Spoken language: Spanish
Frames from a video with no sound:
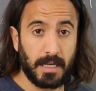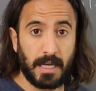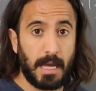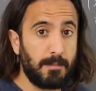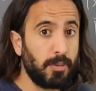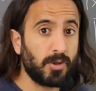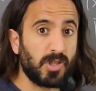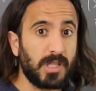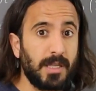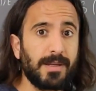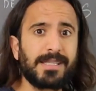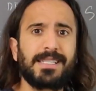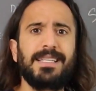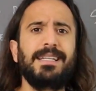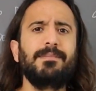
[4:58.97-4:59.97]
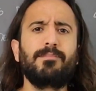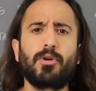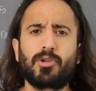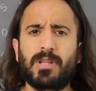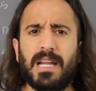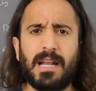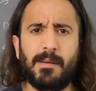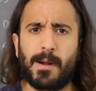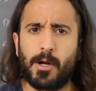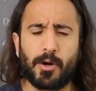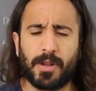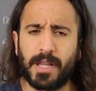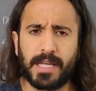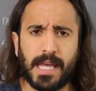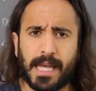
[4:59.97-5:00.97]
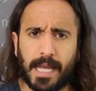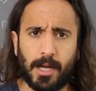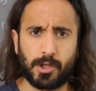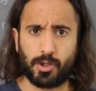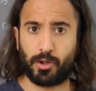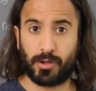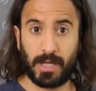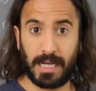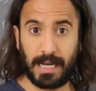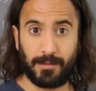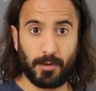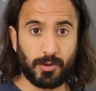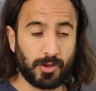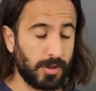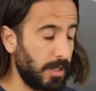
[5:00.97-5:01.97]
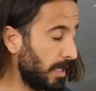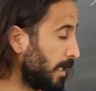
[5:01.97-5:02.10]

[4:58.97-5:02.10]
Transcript: Es positiva sin importar el valor de x que nosotros tengamos.